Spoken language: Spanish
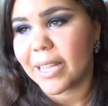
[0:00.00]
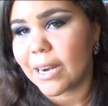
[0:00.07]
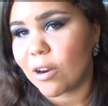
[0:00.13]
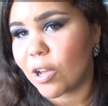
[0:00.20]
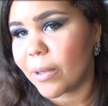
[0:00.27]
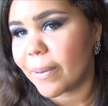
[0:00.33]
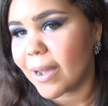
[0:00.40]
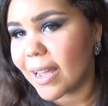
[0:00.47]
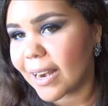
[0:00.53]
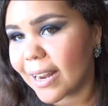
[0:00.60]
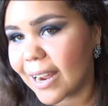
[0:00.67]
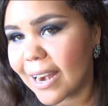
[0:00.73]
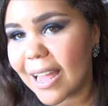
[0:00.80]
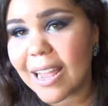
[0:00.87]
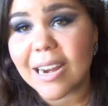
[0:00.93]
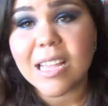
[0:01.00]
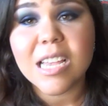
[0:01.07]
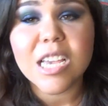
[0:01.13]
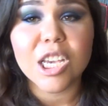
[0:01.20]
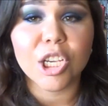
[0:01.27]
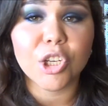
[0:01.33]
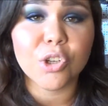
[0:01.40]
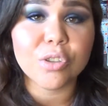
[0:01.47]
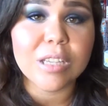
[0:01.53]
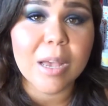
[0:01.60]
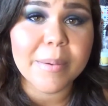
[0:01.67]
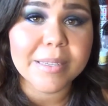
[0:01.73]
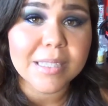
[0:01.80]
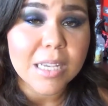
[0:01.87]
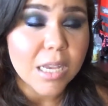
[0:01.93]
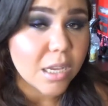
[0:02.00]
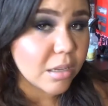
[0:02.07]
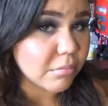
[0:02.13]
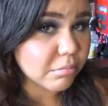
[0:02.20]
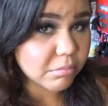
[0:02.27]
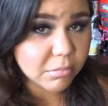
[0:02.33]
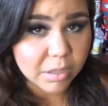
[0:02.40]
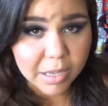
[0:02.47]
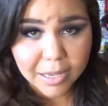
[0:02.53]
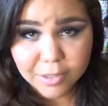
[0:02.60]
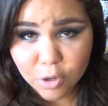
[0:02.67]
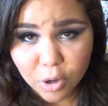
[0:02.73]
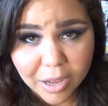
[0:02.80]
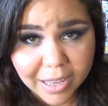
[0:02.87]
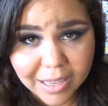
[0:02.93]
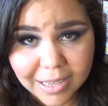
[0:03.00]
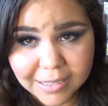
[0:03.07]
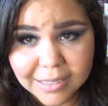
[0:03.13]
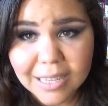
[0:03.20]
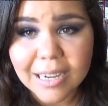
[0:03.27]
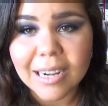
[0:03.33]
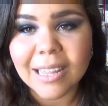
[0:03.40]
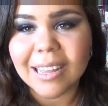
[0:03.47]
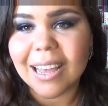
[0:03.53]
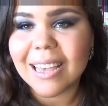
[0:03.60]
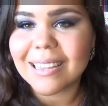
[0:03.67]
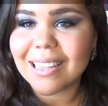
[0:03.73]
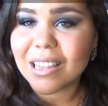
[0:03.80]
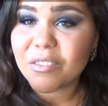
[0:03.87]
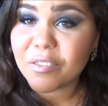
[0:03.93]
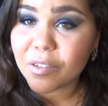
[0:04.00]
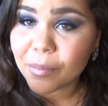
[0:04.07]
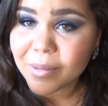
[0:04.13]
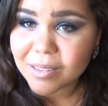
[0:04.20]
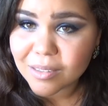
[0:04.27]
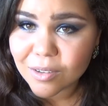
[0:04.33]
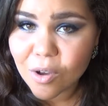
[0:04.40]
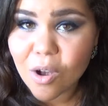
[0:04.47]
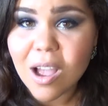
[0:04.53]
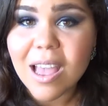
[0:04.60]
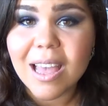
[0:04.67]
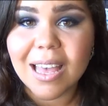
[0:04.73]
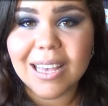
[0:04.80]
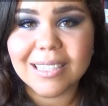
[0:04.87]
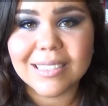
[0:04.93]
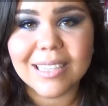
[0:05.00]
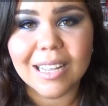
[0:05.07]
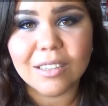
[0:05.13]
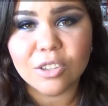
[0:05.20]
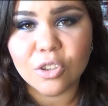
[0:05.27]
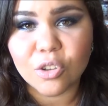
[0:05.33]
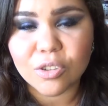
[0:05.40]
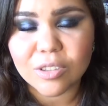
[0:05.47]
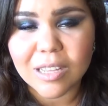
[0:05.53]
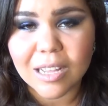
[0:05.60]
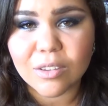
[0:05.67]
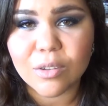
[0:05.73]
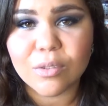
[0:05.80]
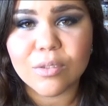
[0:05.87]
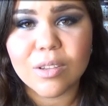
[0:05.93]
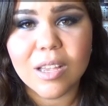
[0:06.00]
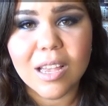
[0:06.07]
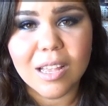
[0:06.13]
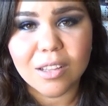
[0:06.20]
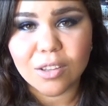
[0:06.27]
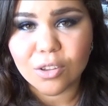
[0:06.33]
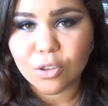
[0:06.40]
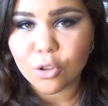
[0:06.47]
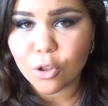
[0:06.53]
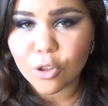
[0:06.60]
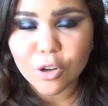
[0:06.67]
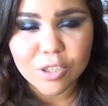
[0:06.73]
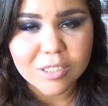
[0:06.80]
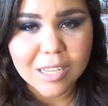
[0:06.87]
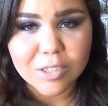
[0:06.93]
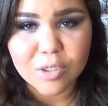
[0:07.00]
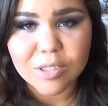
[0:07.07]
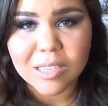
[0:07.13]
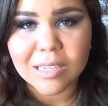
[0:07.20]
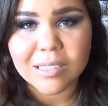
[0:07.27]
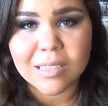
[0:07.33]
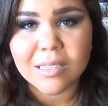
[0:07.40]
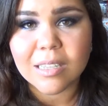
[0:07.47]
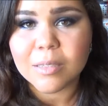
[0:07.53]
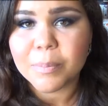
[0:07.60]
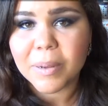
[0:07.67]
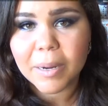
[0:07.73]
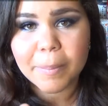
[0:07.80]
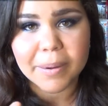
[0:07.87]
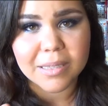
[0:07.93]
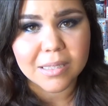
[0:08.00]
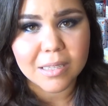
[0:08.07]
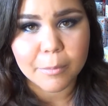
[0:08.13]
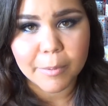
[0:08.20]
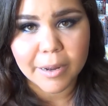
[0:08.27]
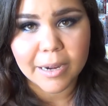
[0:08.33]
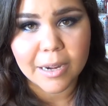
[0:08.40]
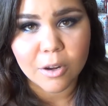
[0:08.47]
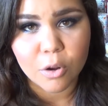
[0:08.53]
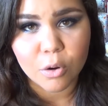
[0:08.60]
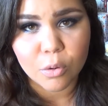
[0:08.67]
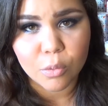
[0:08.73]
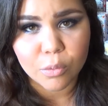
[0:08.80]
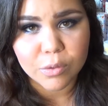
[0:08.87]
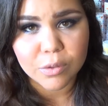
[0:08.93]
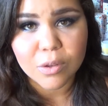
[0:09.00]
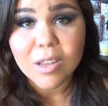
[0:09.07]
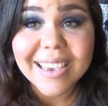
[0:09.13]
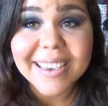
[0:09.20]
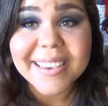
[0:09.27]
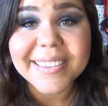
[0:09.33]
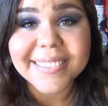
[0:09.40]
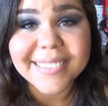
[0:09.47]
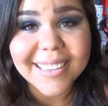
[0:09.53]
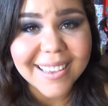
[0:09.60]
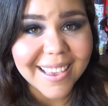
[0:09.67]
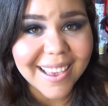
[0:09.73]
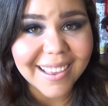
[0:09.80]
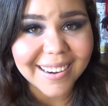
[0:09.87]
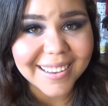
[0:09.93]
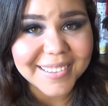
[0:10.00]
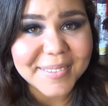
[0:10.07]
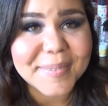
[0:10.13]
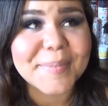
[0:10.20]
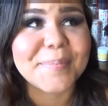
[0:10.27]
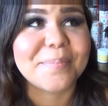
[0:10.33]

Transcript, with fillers: qué era lo que iban a regalar y no sabes qué es lo que hay que hacer, en la cajita de información están los datos todos los datos que necesitas para participar en el concurso. Y si quieres